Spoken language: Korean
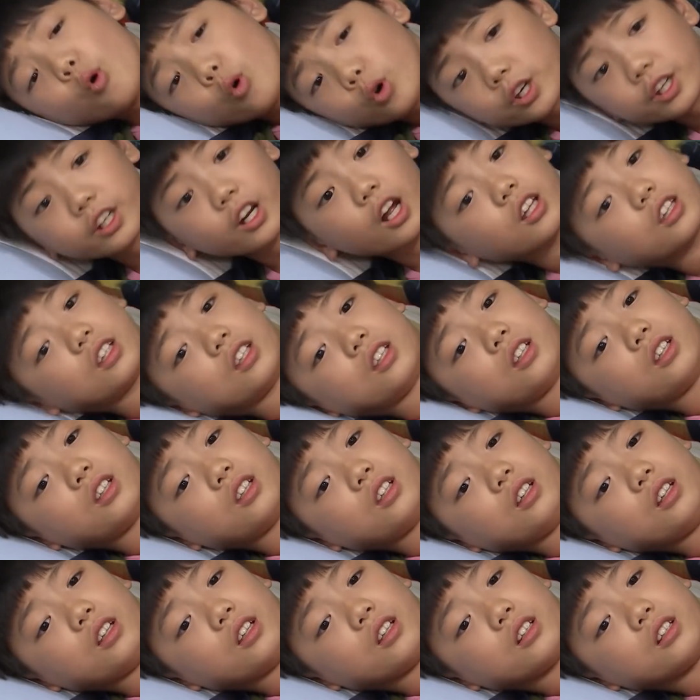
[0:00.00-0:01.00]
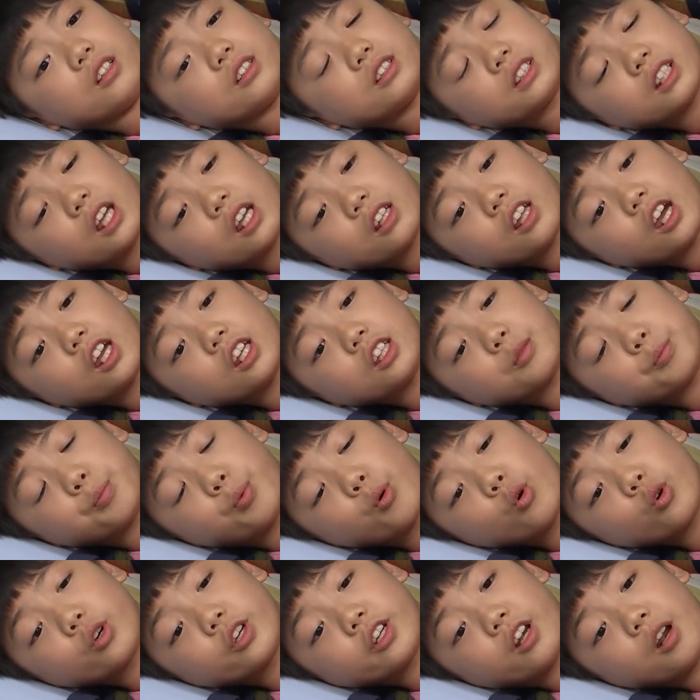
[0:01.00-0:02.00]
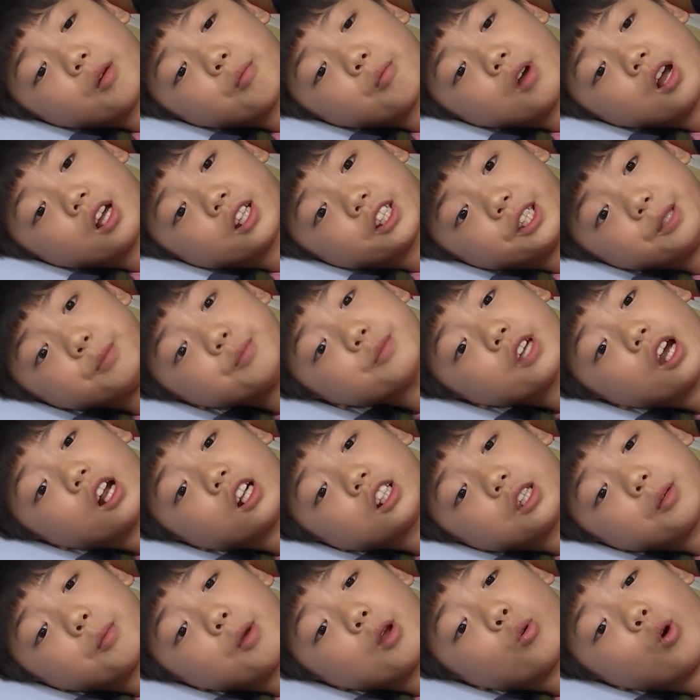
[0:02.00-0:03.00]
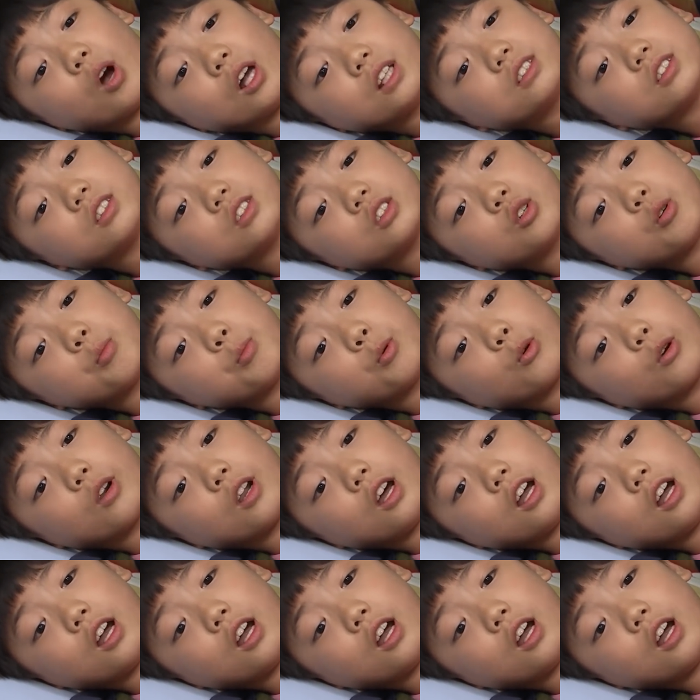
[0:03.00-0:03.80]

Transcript: 포기라니. 사나이는 포기란 말 김장할 때 말고 안 쓰는 거